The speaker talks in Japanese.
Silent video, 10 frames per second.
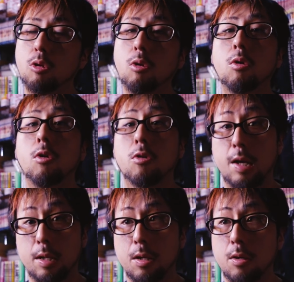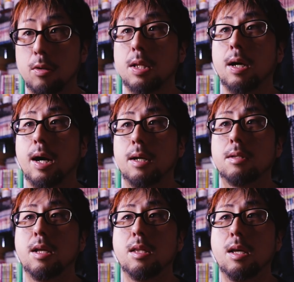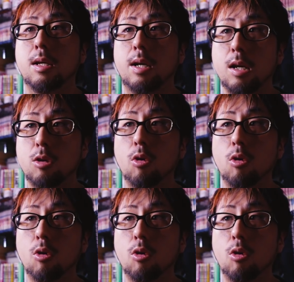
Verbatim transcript: 東郷さんっていう方が、年に1回、